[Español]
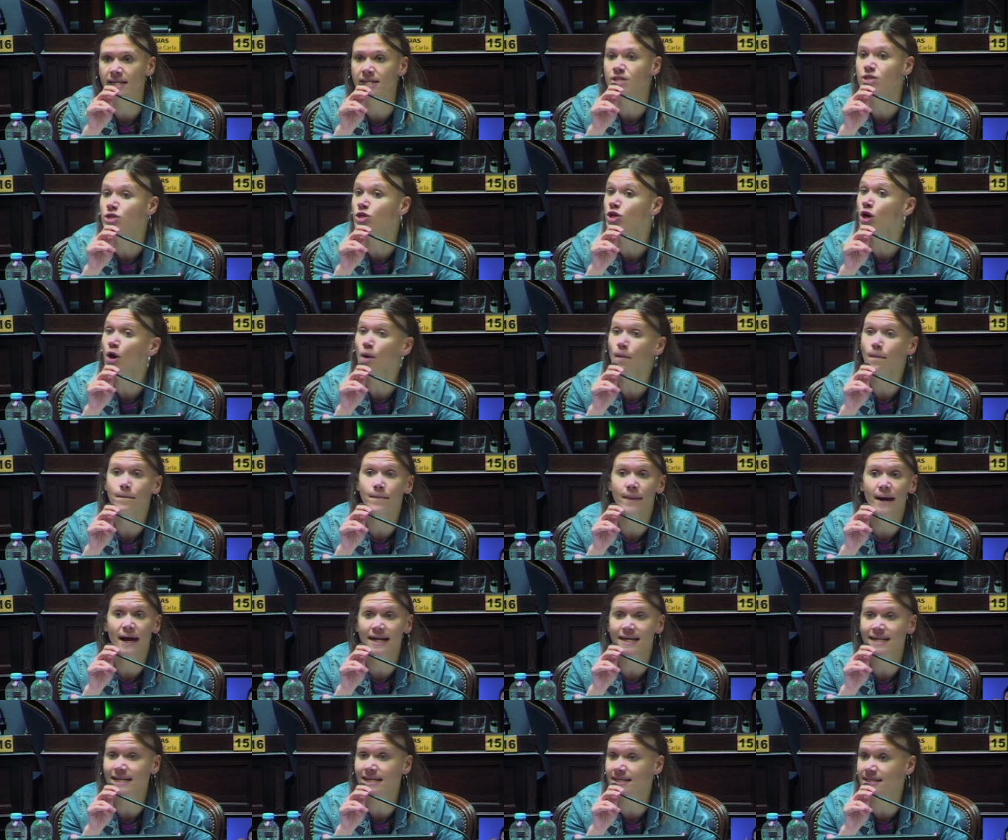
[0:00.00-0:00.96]
No
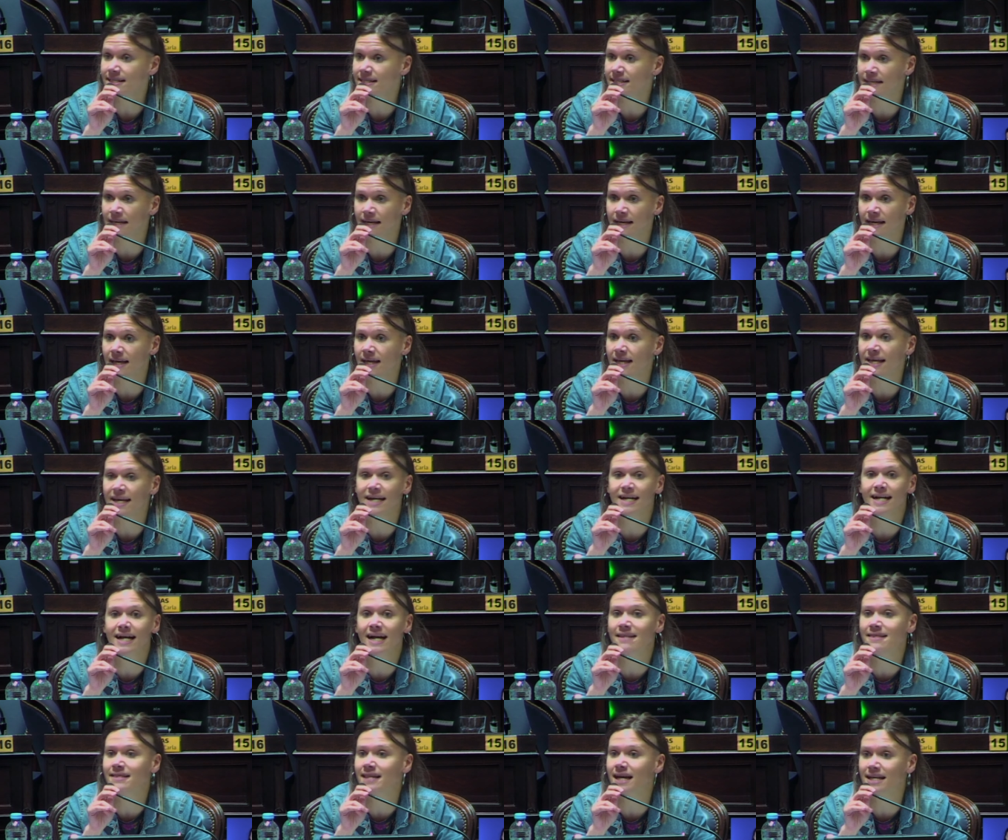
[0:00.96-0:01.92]
parece
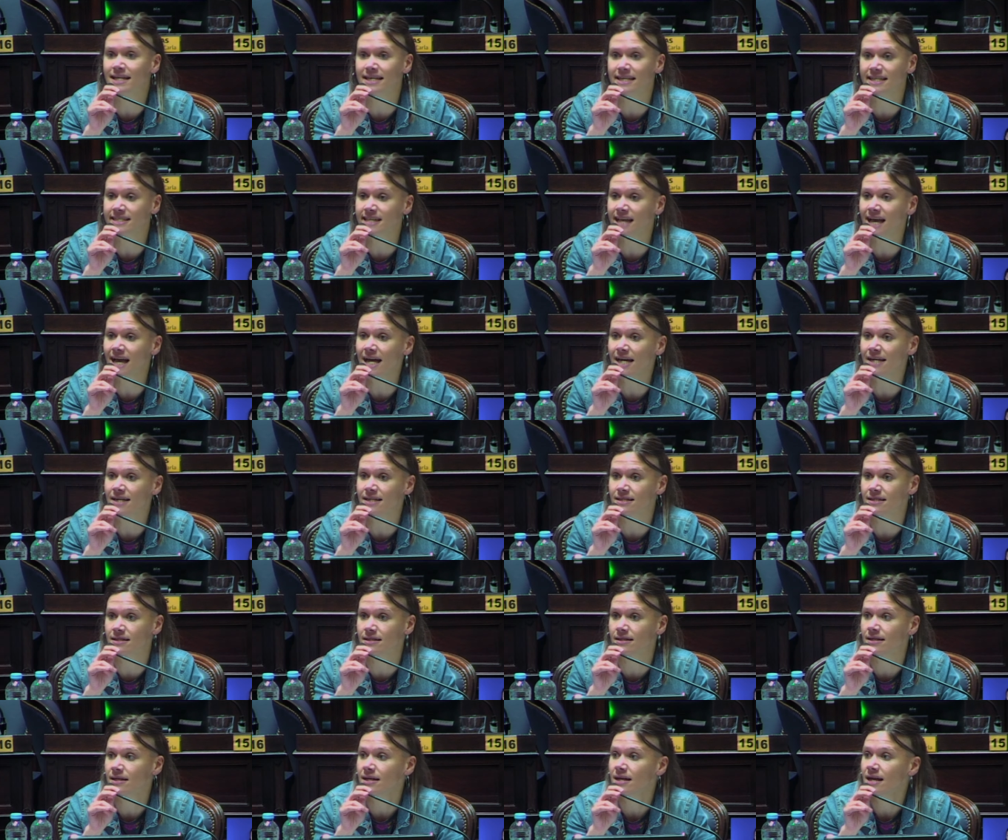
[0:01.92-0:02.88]
escandalizar
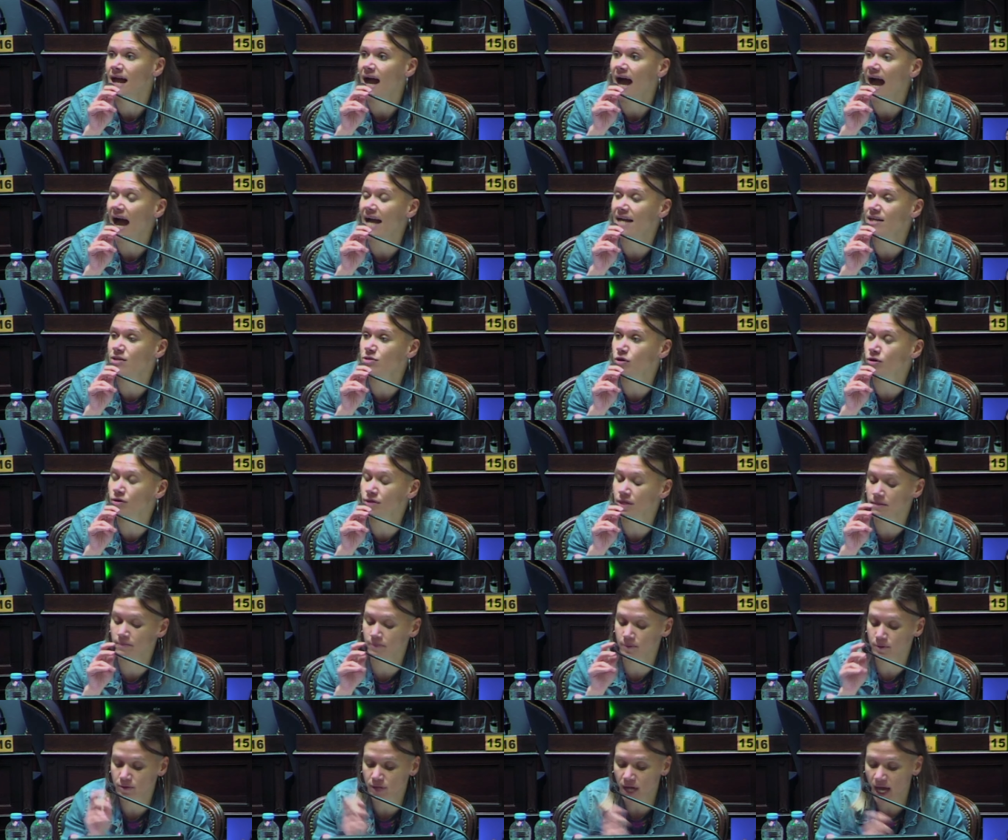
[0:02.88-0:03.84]
a estos
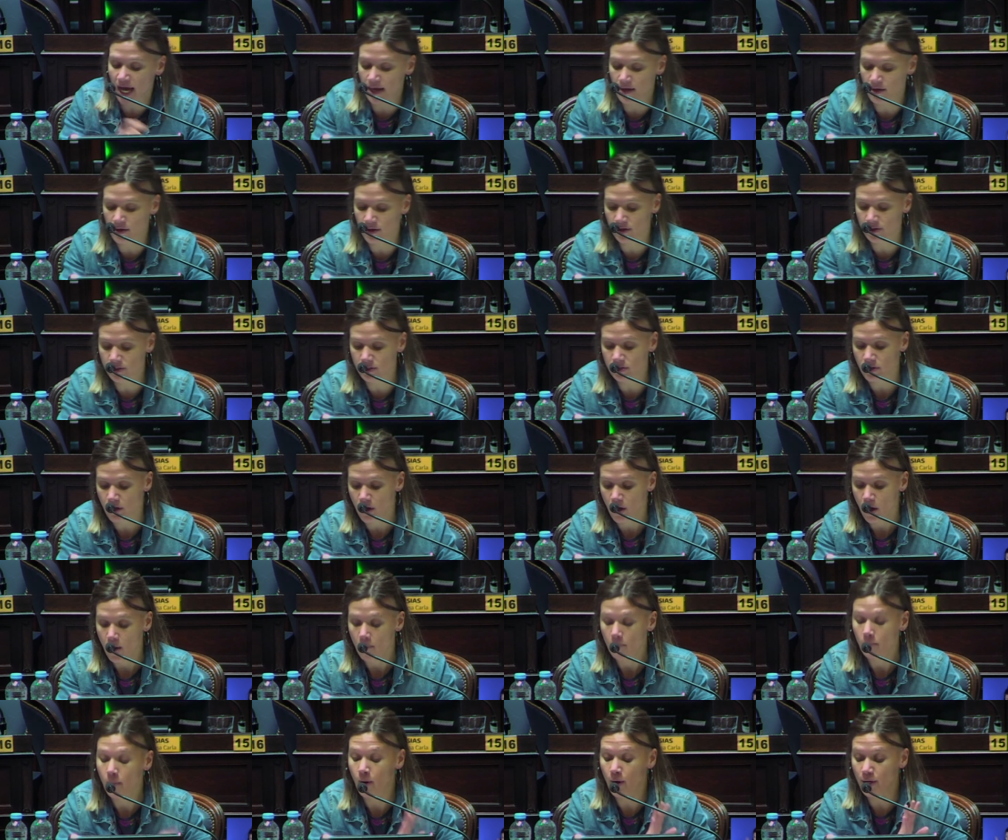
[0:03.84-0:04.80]
diputados,
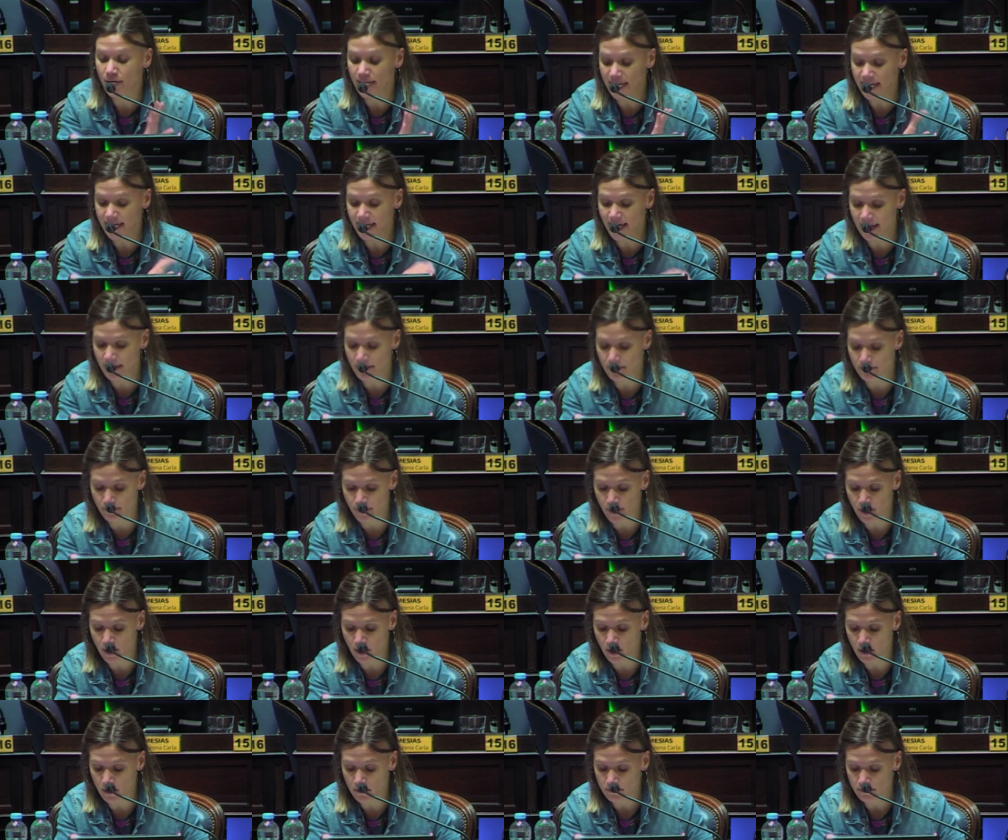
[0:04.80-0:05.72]
por ejemplo,